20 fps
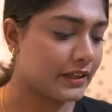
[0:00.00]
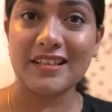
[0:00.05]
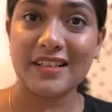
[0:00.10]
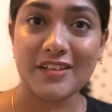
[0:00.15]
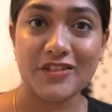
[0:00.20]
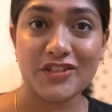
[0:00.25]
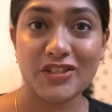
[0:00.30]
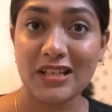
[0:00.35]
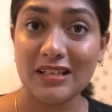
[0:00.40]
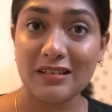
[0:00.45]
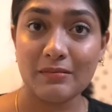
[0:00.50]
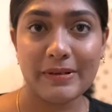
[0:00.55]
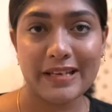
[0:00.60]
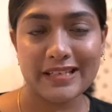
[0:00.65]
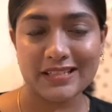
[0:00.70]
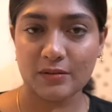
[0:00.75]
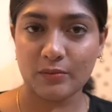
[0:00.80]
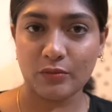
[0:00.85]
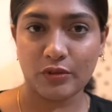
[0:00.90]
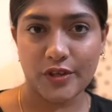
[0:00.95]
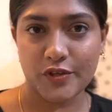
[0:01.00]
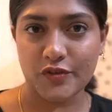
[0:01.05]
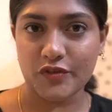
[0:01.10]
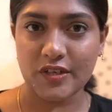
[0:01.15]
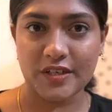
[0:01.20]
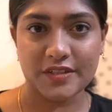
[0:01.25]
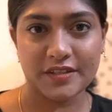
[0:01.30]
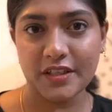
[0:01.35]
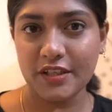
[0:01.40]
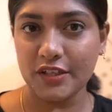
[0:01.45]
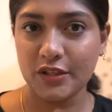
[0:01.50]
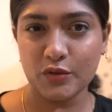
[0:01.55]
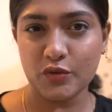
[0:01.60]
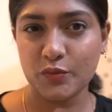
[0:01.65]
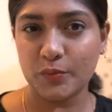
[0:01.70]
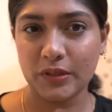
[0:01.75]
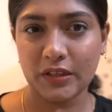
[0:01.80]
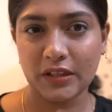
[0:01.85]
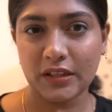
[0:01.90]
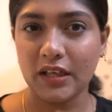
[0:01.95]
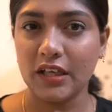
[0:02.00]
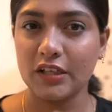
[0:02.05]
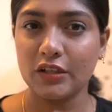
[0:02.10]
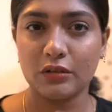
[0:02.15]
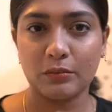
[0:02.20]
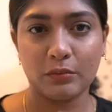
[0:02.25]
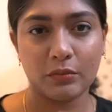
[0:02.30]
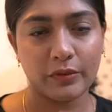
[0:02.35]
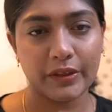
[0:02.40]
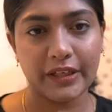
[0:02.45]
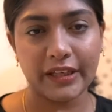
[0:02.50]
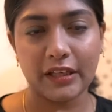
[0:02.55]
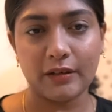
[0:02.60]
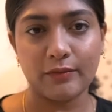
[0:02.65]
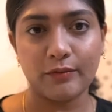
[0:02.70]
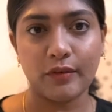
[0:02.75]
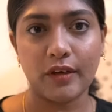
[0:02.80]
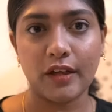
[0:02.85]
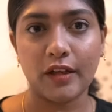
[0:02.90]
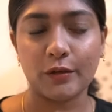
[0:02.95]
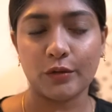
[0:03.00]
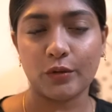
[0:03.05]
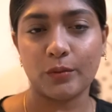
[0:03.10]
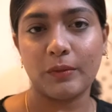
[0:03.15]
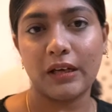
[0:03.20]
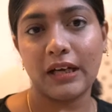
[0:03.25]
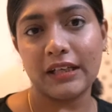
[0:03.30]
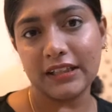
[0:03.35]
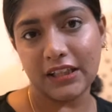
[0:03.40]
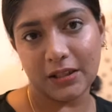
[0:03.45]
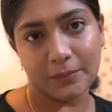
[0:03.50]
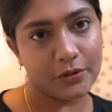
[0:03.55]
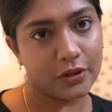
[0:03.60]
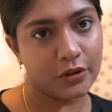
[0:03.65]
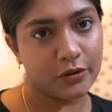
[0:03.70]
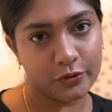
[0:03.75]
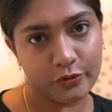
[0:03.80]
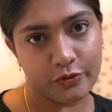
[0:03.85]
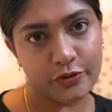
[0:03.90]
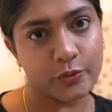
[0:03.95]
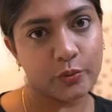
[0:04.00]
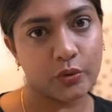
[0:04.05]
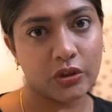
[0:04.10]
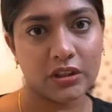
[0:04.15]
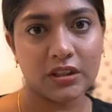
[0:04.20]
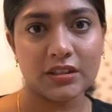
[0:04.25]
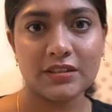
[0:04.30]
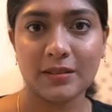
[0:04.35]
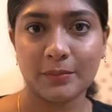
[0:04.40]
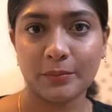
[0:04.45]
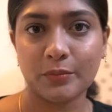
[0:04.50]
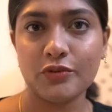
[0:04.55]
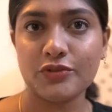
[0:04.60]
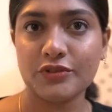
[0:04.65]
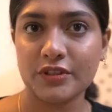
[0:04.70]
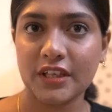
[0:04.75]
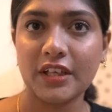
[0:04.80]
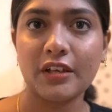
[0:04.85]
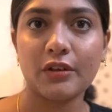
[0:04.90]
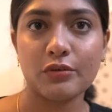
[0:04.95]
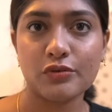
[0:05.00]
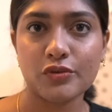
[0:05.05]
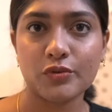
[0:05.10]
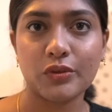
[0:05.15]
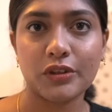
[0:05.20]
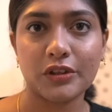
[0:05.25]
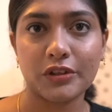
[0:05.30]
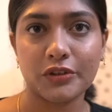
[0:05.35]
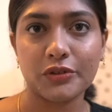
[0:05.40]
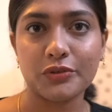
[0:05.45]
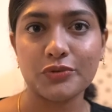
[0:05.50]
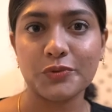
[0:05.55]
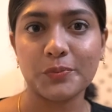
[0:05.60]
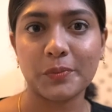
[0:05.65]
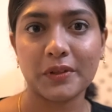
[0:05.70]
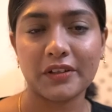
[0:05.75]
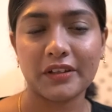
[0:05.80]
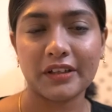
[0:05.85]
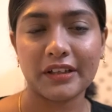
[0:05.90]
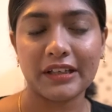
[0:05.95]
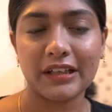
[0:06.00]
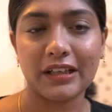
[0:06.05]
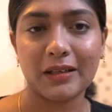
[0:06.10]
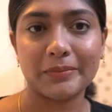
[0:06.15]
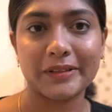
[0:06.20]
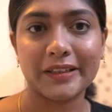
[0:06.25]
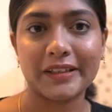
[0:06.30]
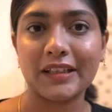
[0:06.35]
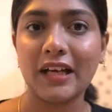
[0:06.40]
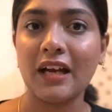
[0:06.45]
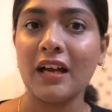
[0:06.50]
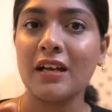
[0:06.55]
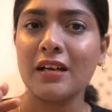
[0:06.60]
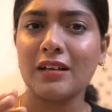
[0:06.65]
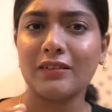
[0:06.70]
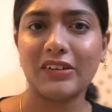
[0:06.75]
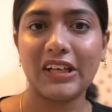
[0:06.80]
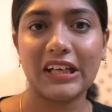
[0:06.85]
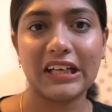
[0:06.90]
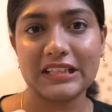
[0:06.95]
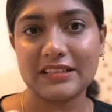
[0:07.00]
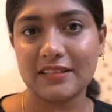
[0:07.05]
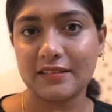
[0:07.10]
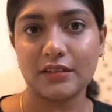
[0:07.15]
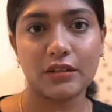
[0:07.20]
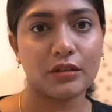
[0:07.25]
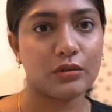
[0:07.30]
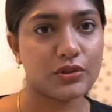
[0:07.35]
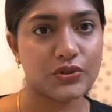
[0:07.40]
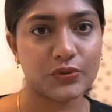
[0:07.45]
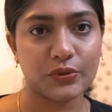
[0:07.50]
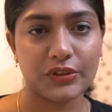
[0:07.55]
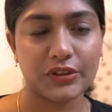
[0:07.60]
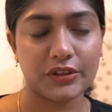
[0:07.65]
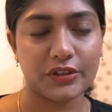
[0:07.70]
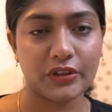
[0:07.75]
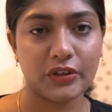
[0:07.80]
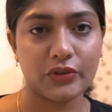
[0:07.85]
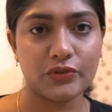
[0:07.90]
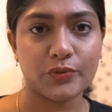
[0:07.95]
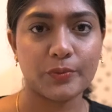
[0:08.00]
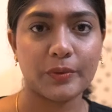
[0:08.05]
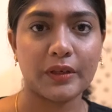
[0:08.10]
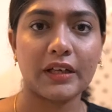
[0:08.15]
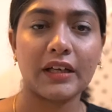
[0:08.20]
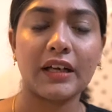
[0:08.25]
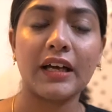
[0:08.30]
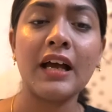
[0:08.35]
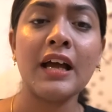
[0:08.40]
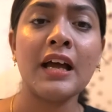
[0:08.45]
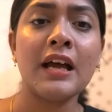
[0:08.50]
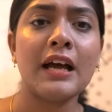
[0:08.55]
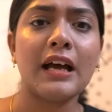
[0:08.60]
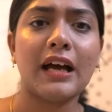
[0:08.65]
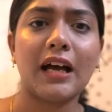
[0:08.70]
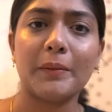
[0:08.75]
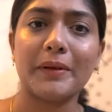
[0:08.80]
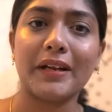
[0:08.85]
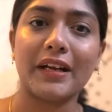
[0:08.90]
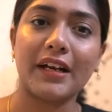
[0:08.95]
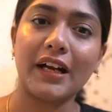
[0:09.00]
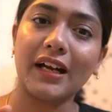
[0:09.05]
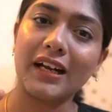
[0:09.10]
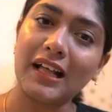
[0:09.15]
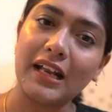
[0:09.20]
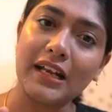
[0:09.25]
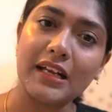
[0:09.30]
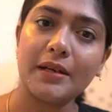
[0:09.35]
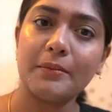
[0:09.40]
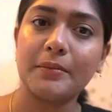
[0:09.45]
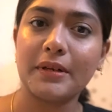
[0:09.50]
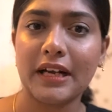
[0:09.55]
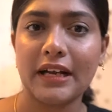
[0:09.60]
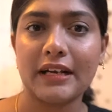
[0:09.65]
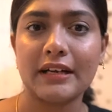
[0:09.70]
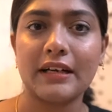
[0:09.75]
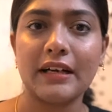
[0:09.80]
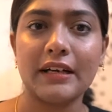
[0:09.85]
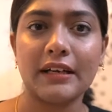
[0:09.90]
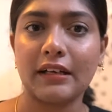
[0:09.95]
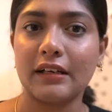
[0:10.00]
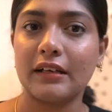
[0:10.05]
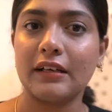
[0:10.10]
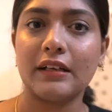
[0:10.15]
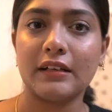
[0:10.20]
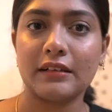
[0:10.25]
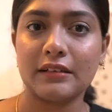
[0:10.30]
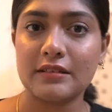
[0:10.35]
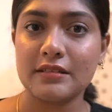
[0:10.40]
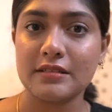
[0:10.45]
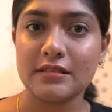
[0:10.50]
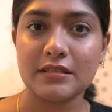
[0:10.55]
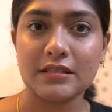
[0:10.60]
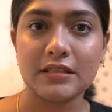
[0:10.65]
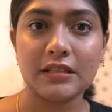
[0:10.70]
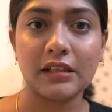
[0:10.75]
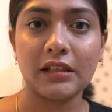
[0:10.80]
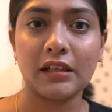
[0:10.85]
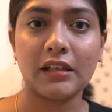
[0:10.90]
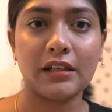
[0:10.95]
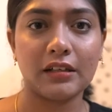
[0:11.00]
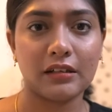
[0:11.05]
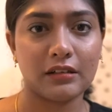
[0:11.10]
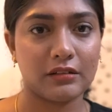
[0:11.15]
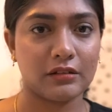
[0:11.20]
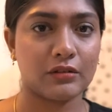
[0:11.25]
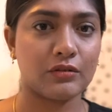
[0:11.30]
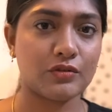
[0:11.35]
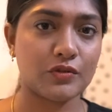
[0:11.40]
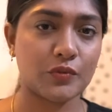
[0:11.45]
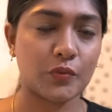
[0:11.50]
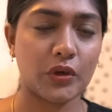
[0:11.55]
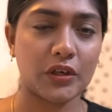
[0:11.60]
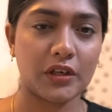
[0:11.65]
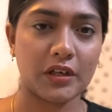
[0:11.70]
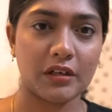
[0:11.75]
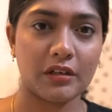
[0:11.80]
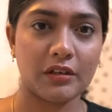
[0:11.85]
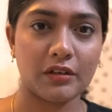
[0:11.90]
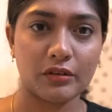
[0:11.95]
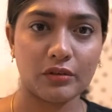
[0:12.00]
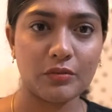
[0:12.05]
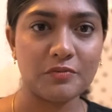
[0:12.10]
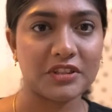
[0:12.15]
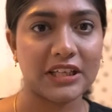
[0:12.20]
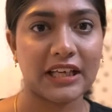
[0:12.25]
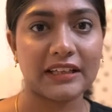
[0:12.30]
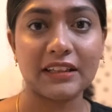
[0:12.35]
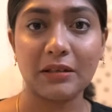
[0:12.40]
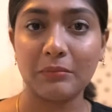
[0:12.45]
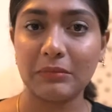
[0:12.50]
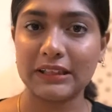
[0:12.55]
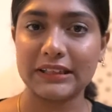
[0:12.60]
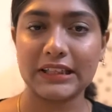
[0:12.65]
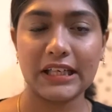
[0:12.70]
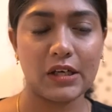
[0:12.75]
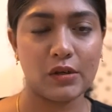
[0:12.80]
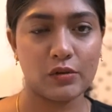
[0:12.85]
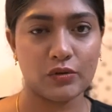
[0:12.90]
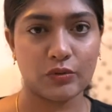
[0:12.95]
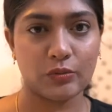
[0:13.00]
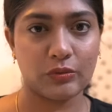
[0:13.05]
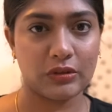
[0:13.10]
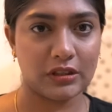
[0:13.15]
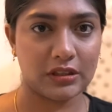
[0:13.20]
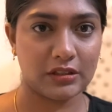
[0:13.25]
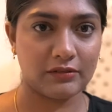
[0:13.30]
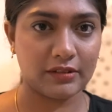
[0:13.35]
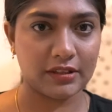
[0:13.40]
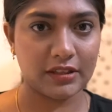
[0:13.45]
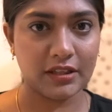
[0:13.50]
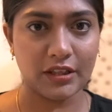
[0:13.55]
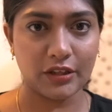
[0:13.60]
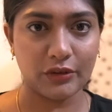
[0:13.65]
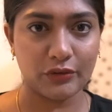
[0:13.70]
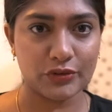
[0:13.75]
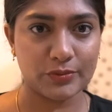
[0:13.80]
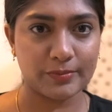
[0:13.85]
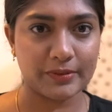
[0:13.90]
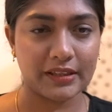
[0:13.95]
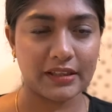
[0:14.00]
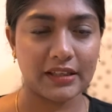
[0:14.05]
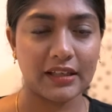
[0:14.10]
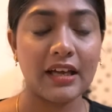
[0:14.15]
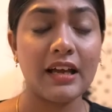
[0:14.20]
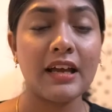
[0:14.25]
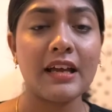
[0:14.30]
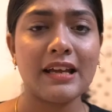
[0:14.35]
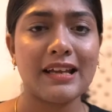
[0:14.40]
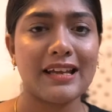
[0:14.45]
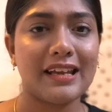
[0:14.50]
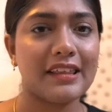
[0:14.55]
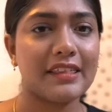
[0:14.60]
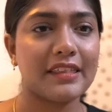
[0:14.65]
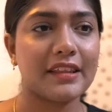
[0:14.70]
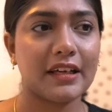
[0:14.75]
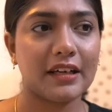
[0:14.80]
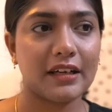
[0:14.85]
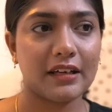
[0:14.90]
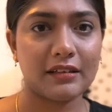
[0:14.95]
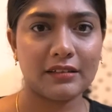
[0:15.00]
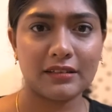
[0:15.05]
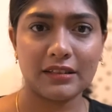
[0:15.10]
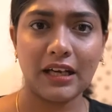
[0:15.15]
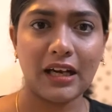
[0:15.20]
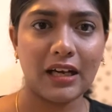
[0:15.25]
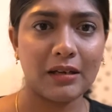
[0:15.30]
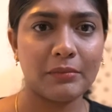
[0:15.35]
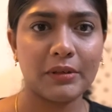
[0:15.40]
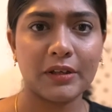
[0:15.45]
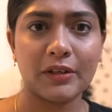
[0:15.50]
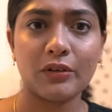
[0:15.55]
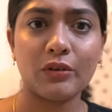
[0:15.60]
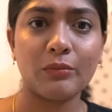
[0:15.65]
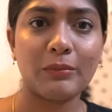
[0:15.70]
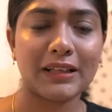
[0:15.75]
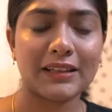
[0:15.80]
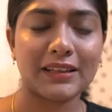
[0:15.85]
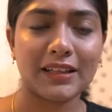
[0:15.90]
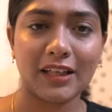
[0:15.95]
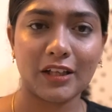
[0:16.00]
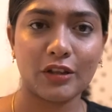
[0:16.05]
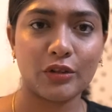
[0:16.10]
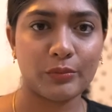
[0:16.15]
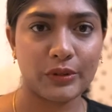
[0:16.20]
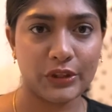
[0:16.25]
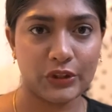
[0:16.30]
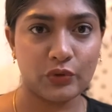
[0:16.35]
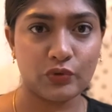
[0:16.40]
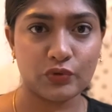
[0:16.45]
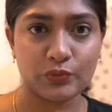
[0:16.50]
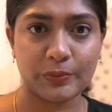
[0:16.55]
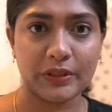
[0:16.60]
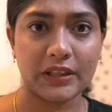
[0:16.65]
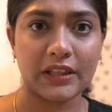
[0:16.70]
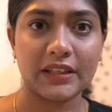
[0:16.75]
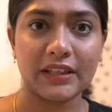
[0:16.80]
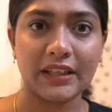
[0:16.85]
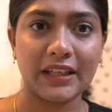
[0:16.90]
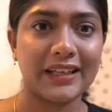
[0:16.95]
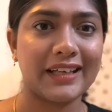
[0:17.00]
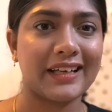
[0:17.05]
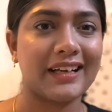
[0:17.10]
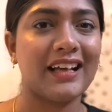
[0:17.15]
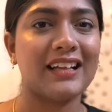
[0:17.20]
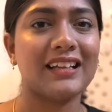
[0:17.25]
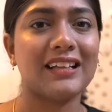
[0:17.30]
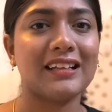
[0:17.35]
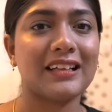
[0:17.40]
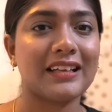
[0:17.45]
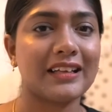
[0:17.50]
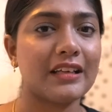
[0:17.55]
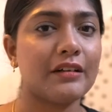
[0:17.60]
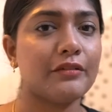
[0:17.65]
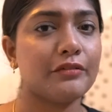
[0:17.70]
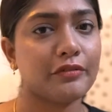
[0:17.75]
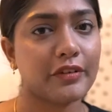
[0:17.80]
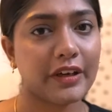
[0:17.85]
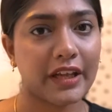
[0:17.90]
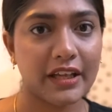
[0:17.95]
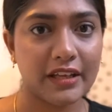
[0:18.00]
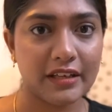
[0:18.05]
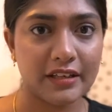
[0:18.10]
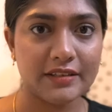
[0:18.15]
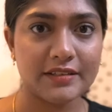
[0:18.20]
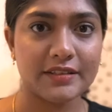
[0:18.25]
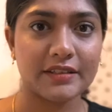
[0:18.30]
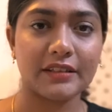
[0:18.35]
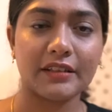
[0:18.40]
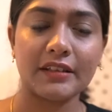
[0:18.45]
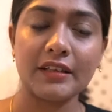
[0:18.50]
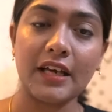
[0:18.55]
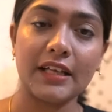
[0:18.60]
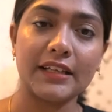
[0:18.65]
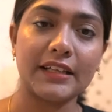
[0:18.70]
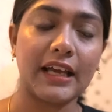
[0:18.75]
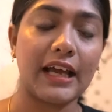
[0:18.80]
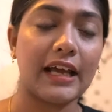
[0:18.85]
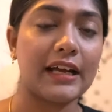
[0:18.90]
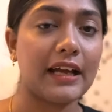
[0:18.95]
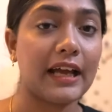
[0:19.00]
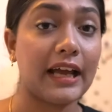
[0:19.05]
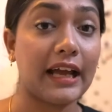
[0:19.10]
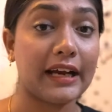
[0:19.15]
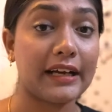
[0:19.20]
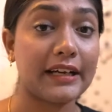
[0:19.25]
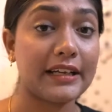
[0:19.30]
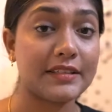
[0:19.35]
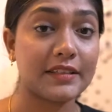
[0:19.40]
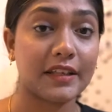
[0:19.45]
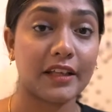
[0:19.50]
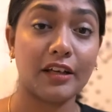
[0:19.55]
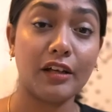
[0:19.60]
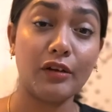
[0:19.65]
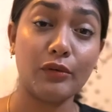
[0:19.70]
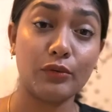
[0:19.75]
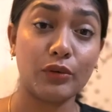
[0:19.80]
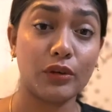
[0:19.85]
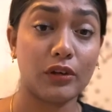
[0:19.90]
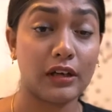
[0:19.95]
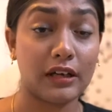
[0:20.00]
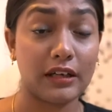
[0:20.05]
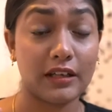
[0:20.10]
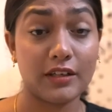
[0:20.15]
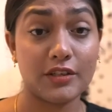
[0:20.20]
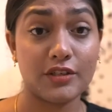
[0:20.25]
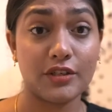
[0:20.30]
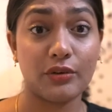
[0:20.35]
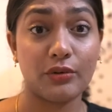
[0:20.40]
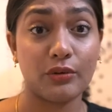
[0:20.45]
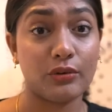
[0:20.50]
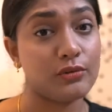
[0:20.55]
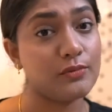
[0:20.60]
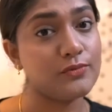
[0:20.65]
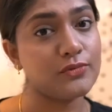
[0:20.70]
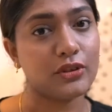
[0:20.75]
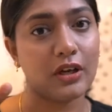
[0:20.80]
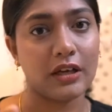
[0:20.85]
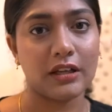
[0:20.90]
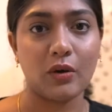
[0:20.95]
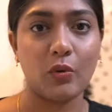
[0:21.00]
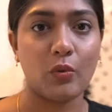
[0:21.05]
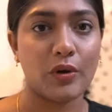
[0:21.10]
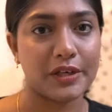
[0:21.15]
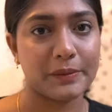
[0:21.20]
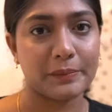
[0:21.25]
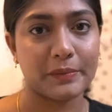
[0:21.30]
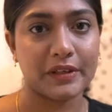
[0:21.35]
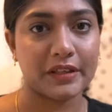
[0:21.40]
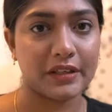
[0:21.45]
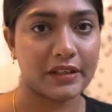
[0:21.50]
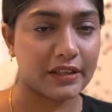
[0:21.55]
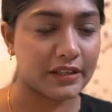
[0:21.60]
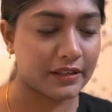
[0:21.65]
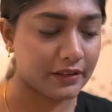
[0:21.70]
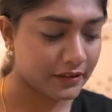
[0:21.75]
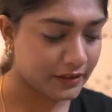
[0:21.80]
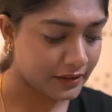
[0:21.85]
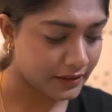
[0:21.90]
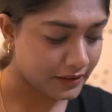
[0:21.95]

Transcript: இந்த ஜெல் பேஸ்ட் மாய்ஸ்சரைசர் யூஸ் பண்ணுங்கள் அது ரொம்பவே ஹெல்ப்ஃபுல்லாக இருக்கும் அதுக்கப்புறம் ரோஸ் வாட்டர் சப்போஸ் நீங்கள் ரோஸ் வாட்டர் யூஸ் பண்ணுறீங்க அப்படின்னா வீட்டில் செஞ்ச ரோஸ் வாட்டர் யூஸ் பண்ணுங்கள் அப்படி இல்லைனா நல்ல பிராண்டில் நல்ல டிஸ்டில்டு ரோஸ் வாட்டர் வாட்டர்னு இருக்கும் ஸோ அந்த மாதிரி ரோஸ் வாட்டர் வந்து யூஸ் பண்ணுங்கள் இந்த டாபரோ மற்ற எதுவுமே யூஸ் பண்ணாதீங்க ஏன்னா அதில் நிறைய ஃப்ரேக்ரன்ஸ் இருக்குது அது ஆக்னே ஸ்கின்னை இன்னும் அலர்ஜி கொடுக்கும் ஸோ அதை அவாய்ட் பண்ணுங்கள்